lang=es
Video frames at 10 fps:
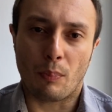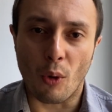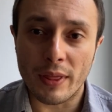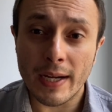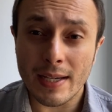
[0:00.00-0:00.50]

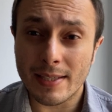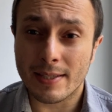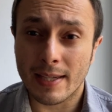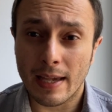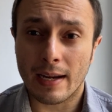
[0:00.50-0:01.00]
podrías
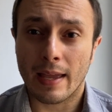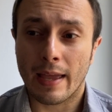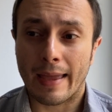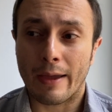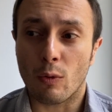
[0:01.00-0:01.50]
hacer
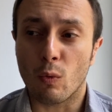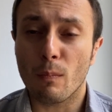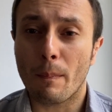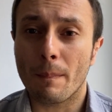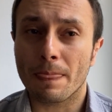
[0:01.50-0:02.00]
eh,
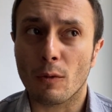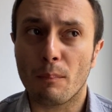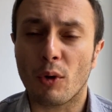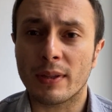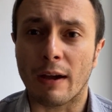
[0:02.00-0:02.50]
un
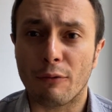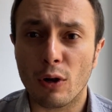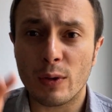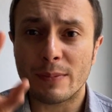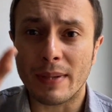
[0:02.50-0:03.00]
un
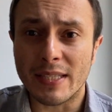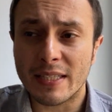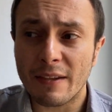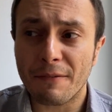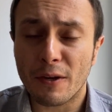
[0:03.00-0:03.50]
portafolio
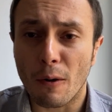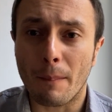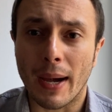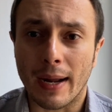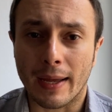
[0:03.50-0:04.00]

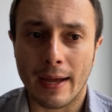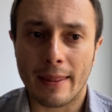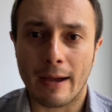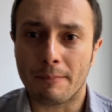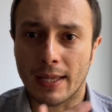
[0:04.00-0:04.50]
específico para
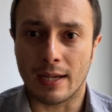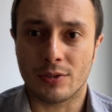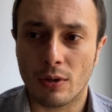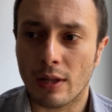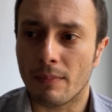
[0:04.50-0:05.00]
cada
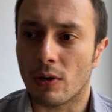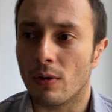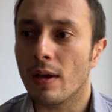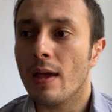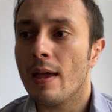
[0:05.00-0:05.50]
aplicación. A lo
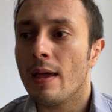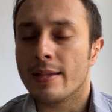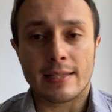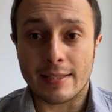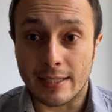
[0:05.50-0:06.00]
mejor
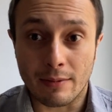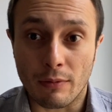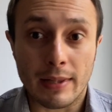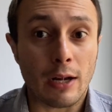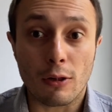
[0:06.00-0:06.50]
si es el de
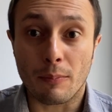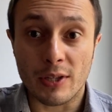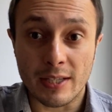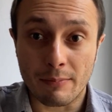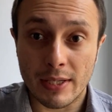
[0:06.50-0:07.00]
mobiliario lo
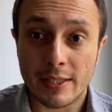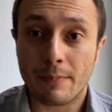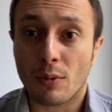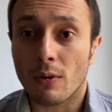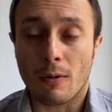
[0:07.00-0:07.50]
pones al
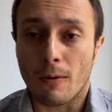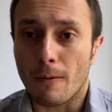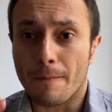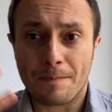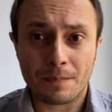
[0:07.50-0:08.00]
principio
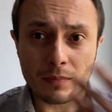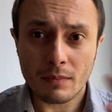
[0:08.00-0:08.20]
o